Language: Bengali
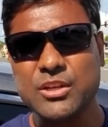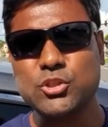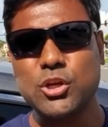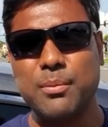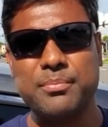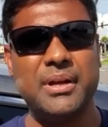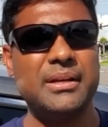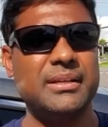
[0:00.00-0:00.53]

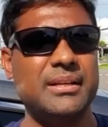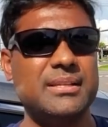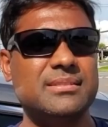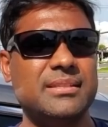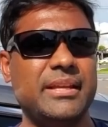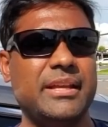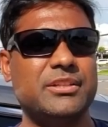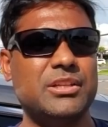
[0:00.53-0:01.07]
সম্রাটের
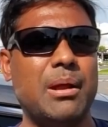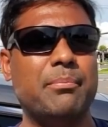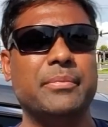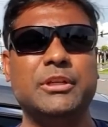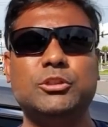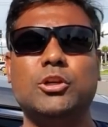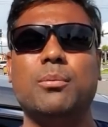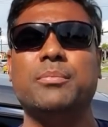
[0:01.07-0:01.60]
স্ত্রী
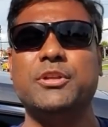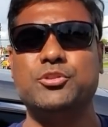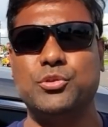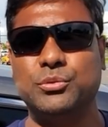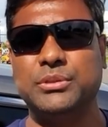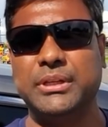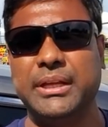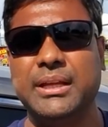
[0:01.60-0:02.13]
সামরিন সম্রাট
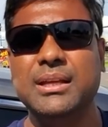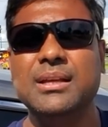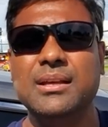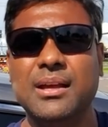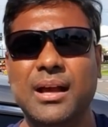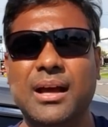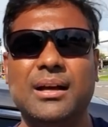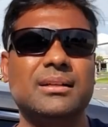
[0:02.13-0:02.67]
চৌধুরী
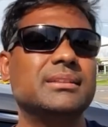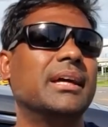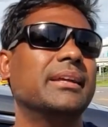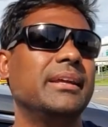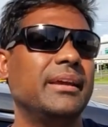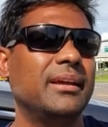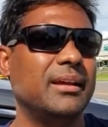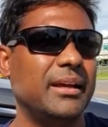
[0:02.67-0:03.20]

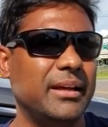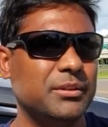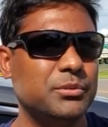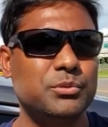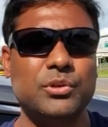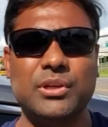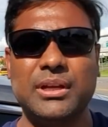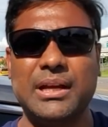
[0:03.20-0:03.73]
তাকে
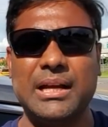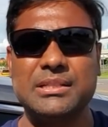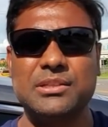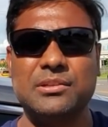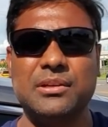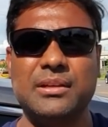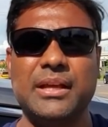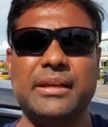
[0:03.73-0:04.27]
দুদকের
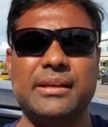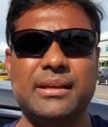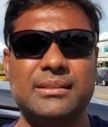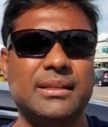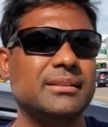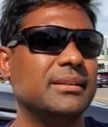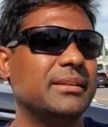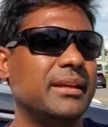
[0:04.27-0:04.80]
কার্যালয়ে রেখে
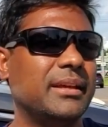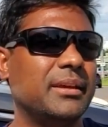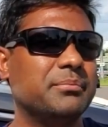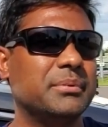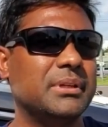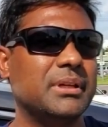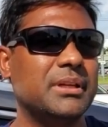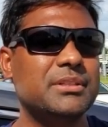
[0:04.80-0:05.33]
তাদেরকে
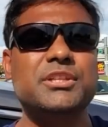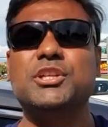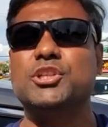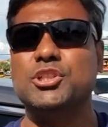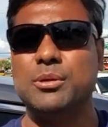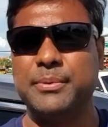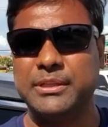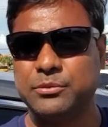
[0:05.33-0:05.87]

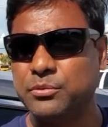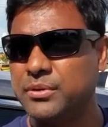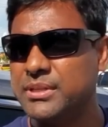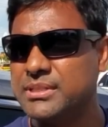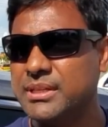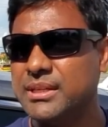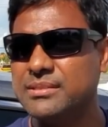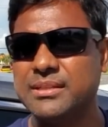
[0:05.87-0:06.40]
জিজ্ঞাসাবাদ
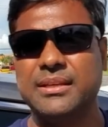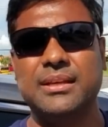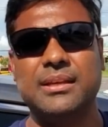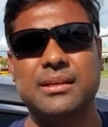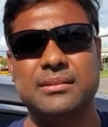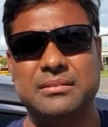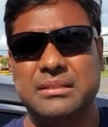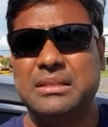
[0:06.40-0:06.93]
করেছে যে
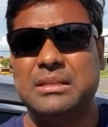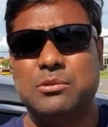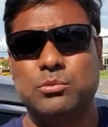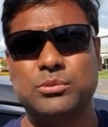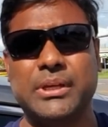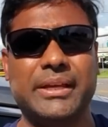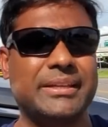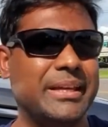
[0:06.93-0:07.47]
কি
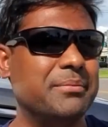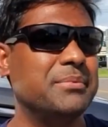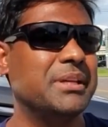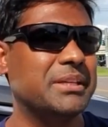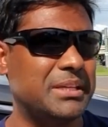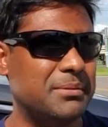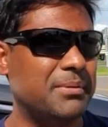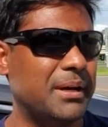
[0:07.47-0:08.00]
কোথায়
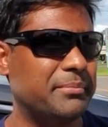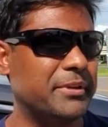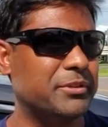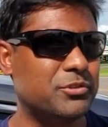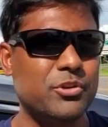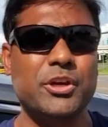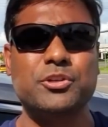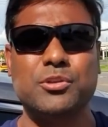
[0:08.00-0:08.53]
কেমনে কিভাবে
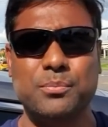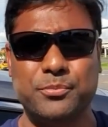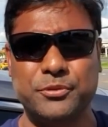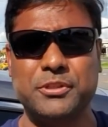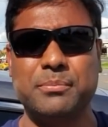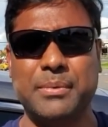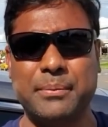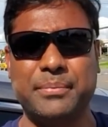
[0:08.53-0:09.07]
সহায়
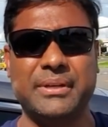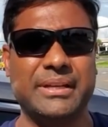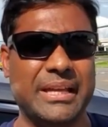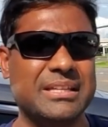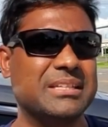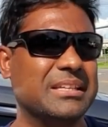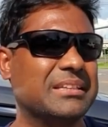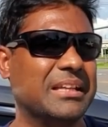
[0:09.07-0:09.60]
সম্পত্তির ব্যাপারে
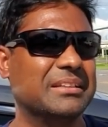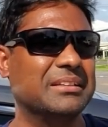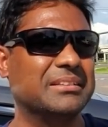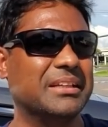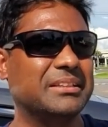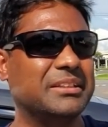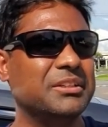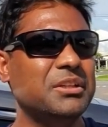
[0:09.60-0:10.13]
এই ইত্যাদি
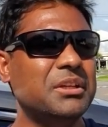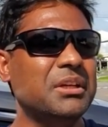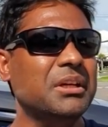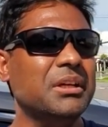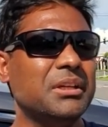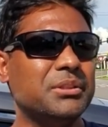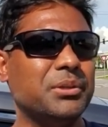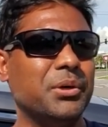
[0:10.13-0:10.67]
ইত্যাদি
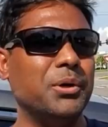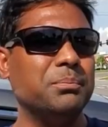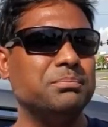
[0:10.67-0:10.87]
তো